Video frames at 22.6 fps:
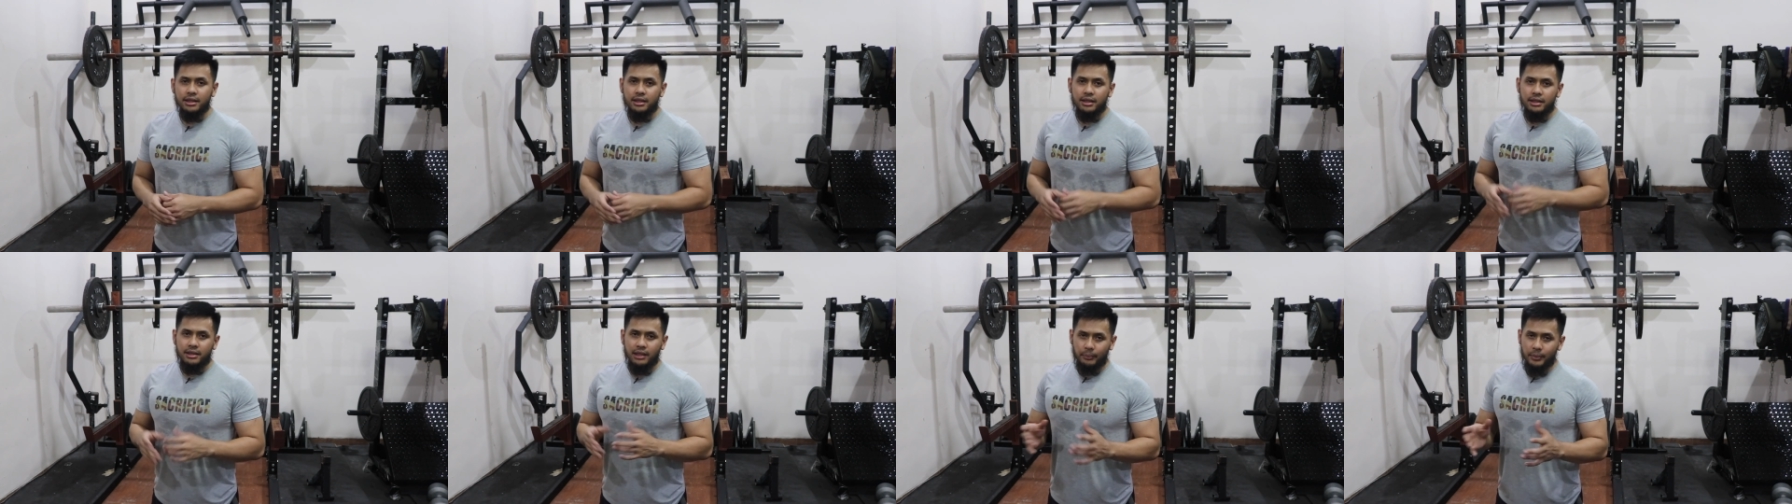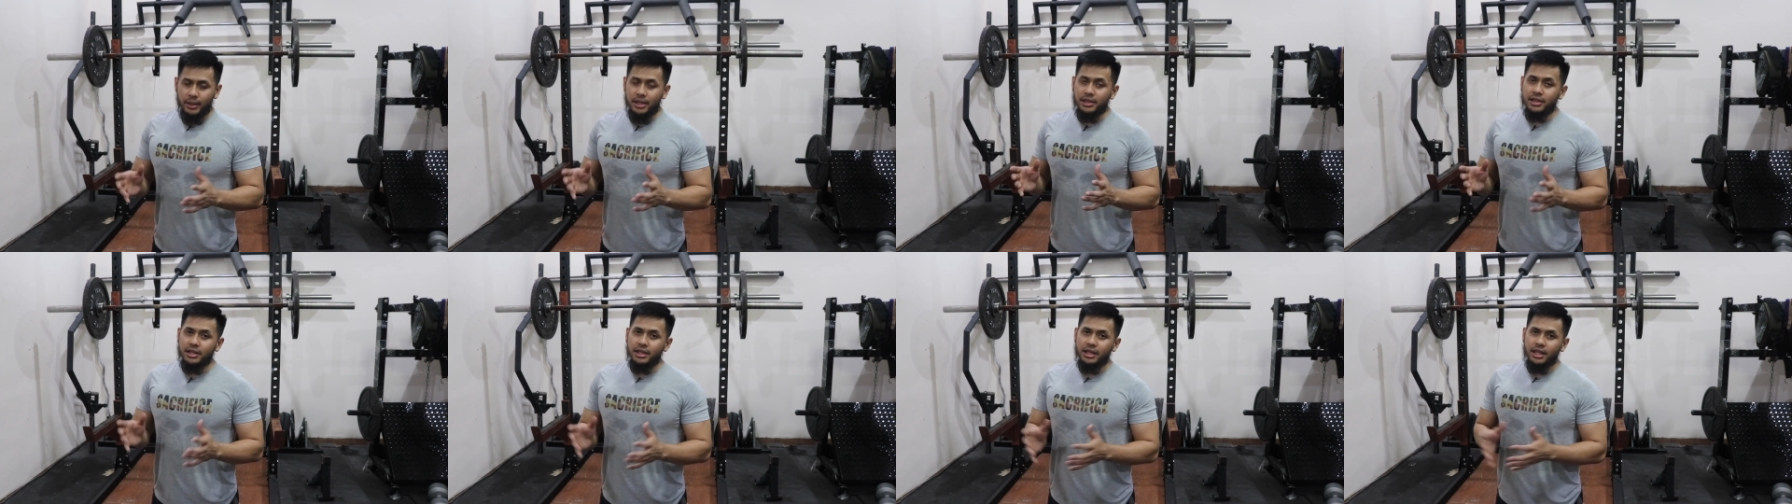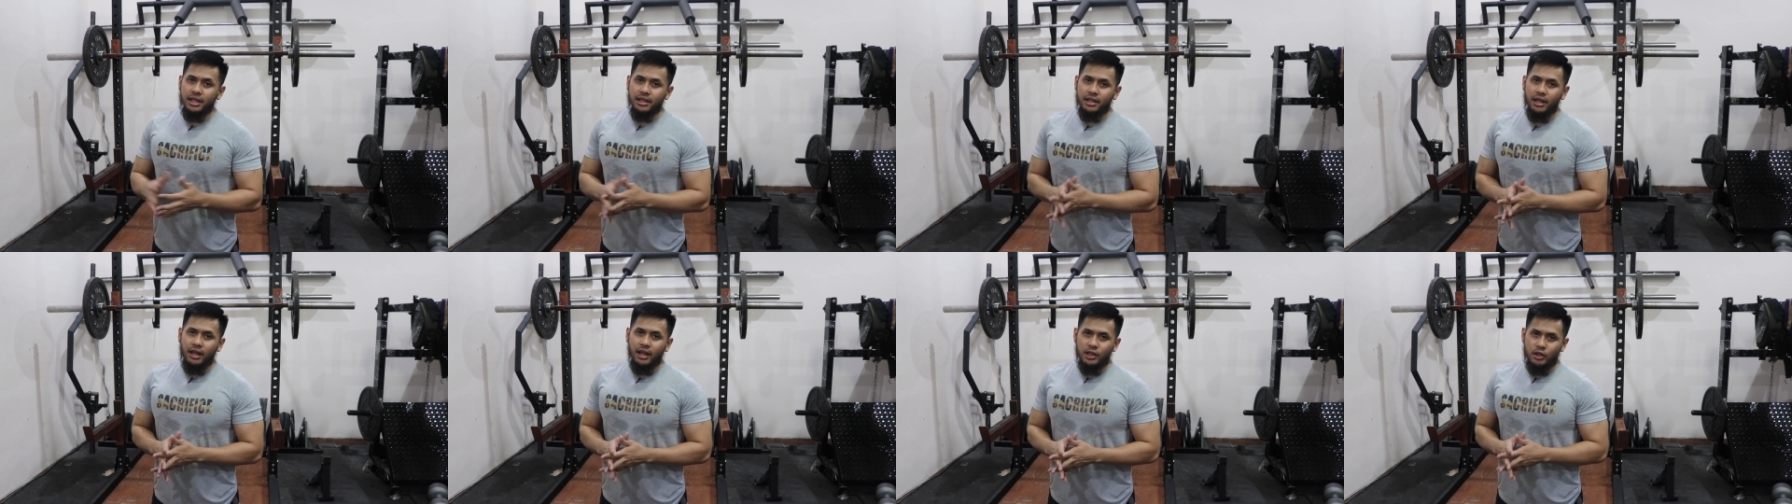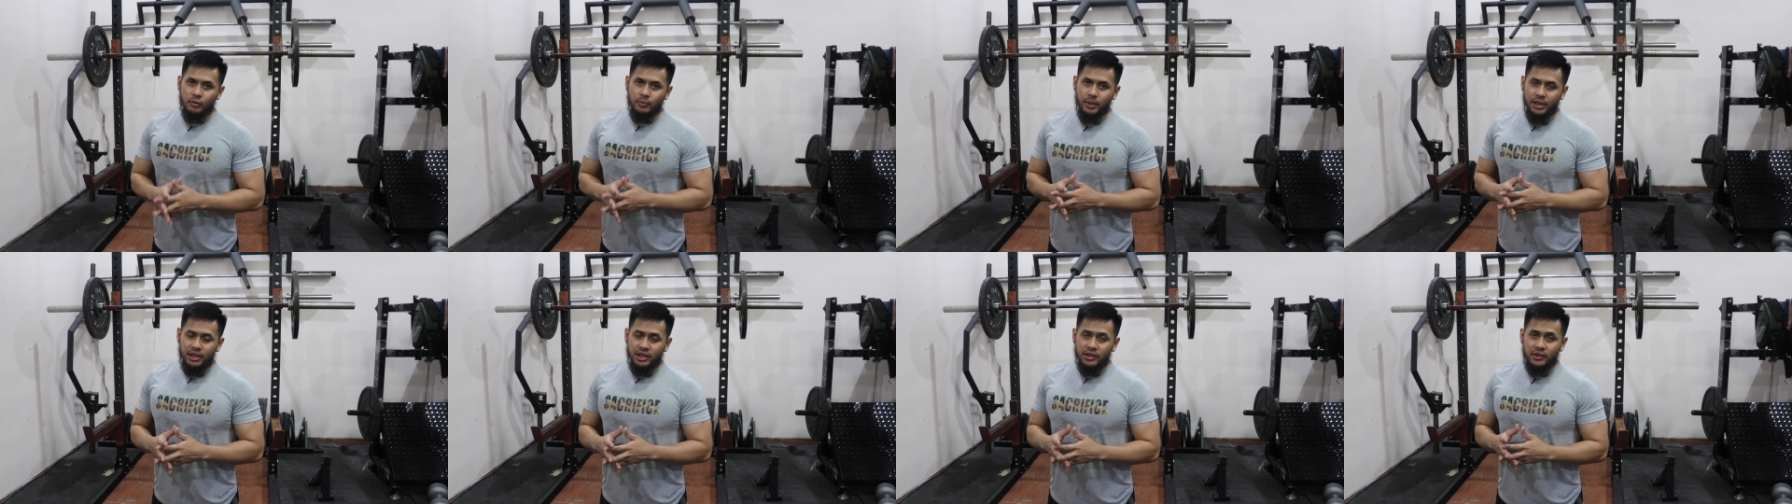Tapi di sini kita akan
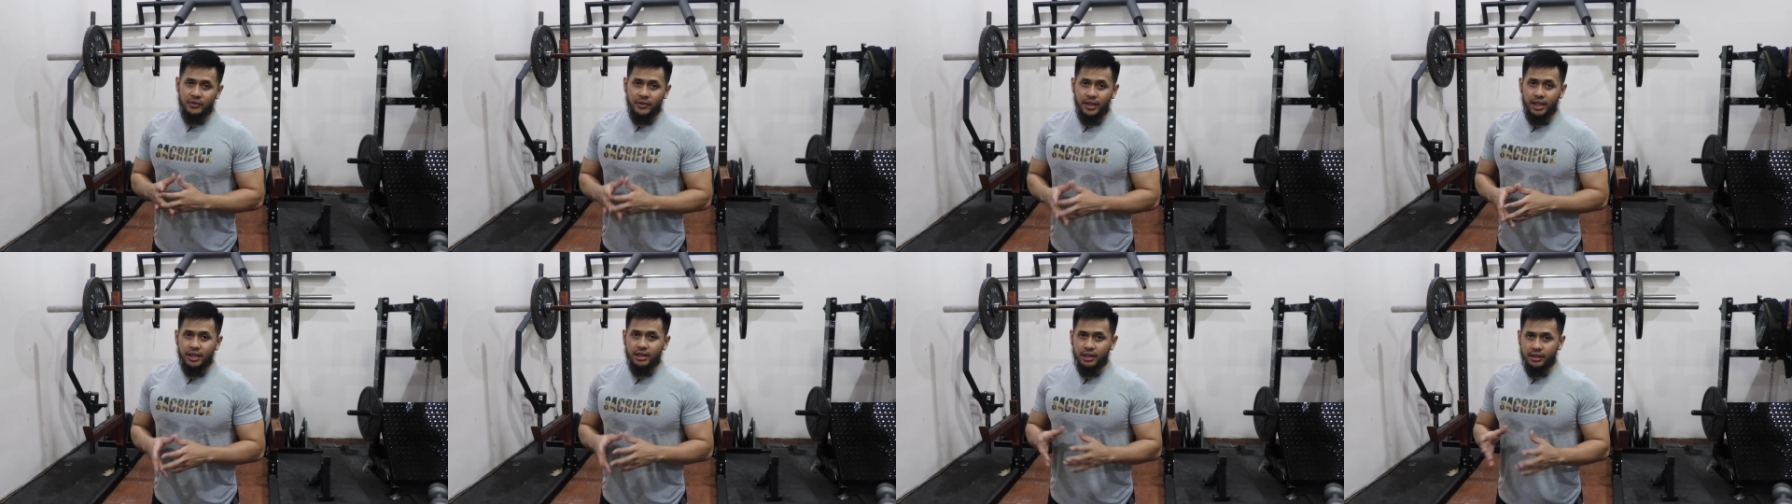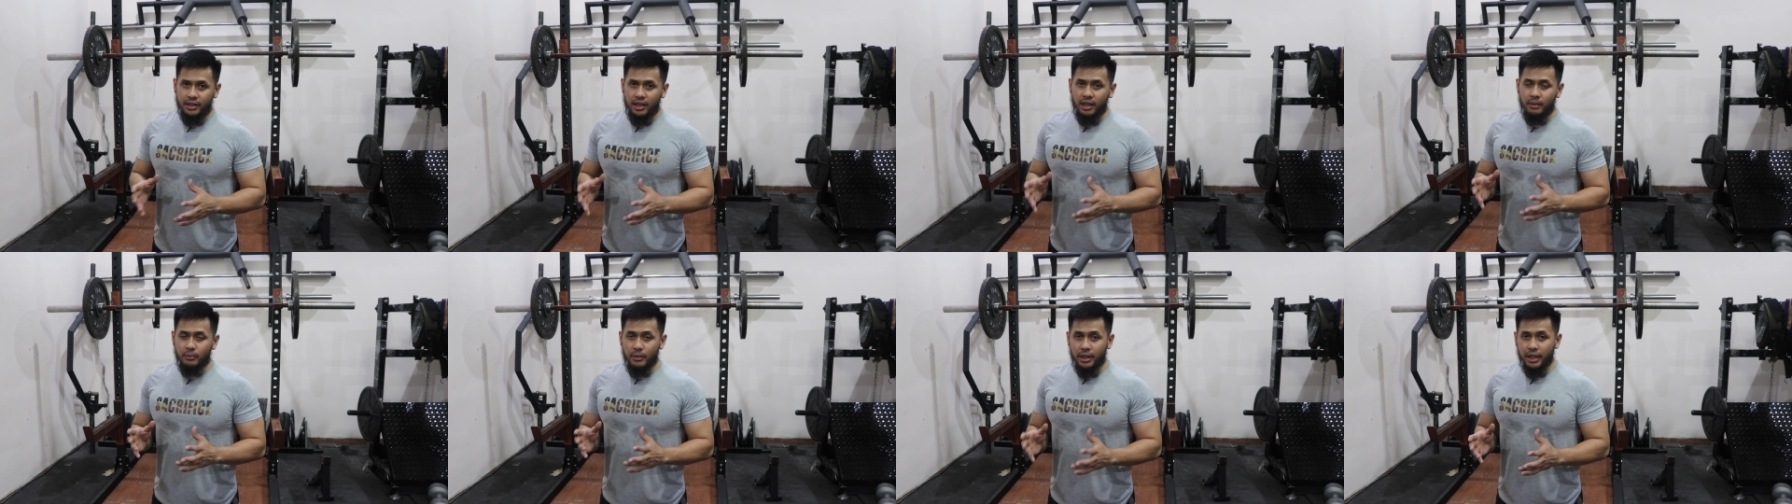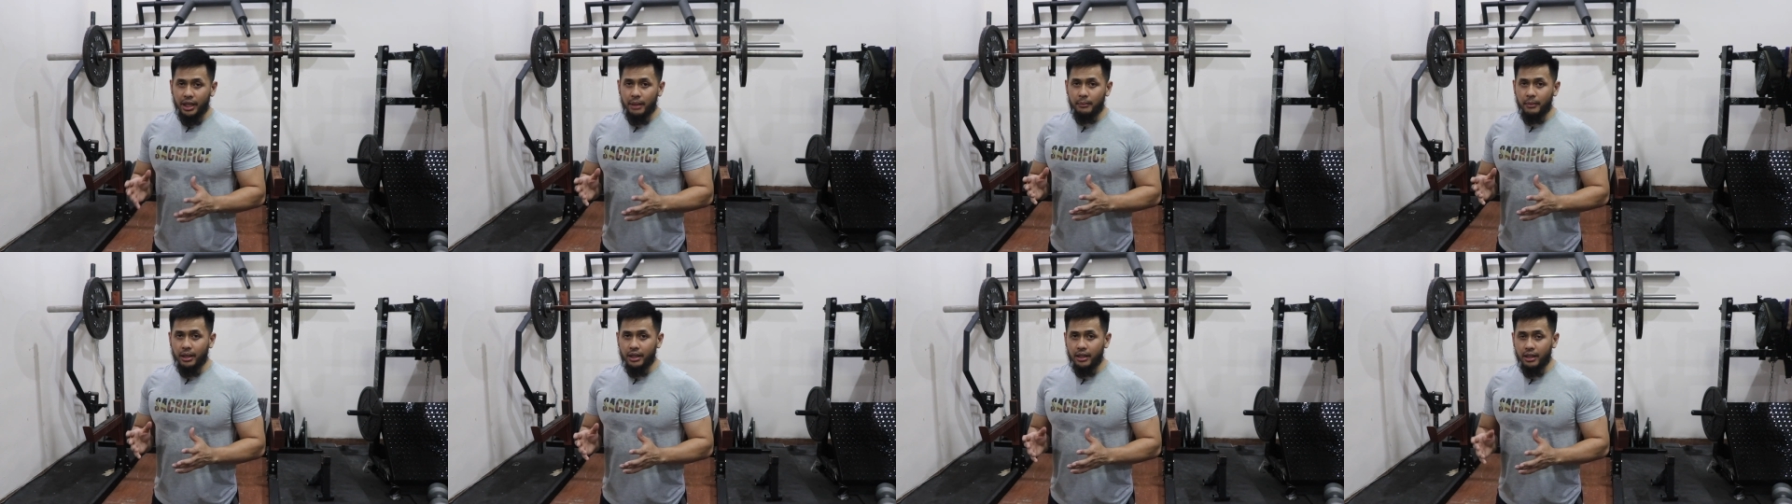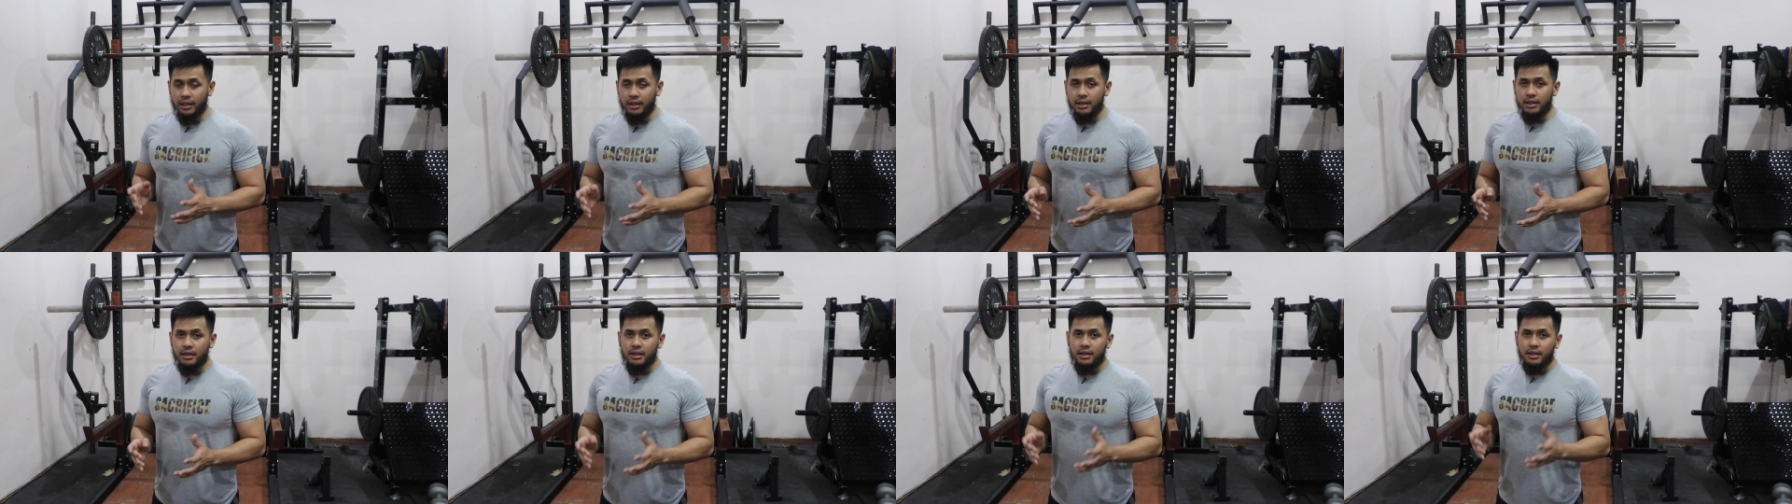spesifik tentang
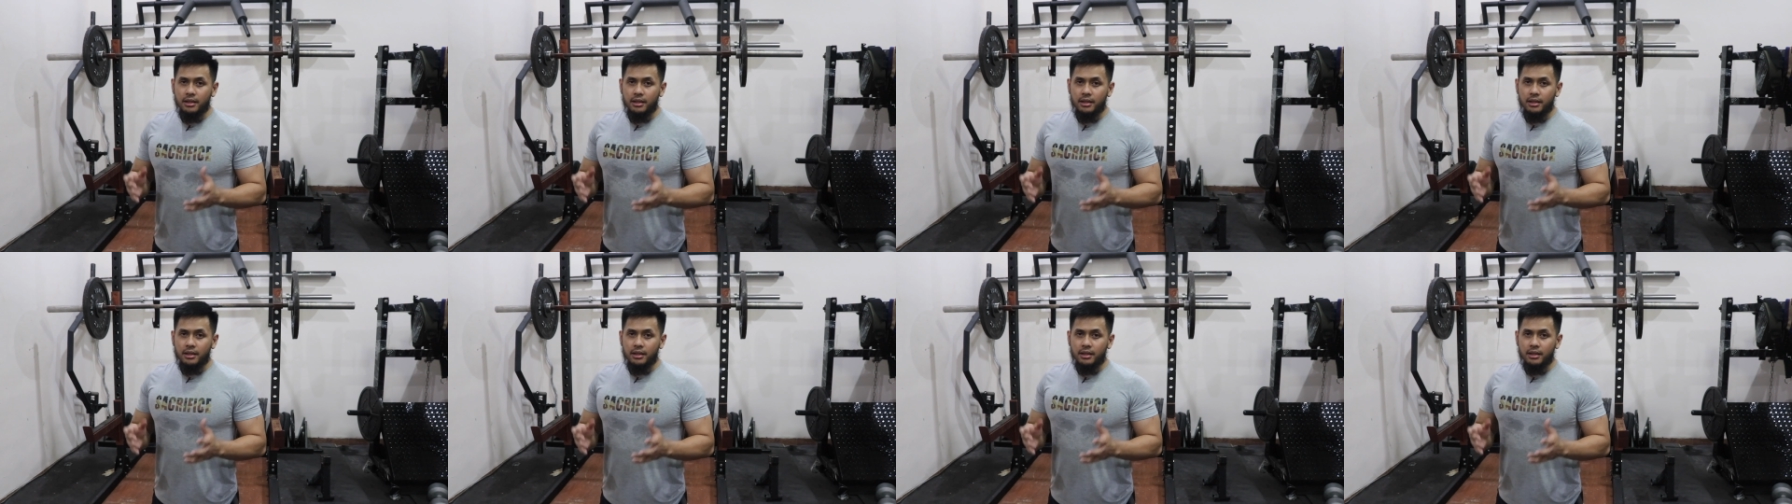bagaimana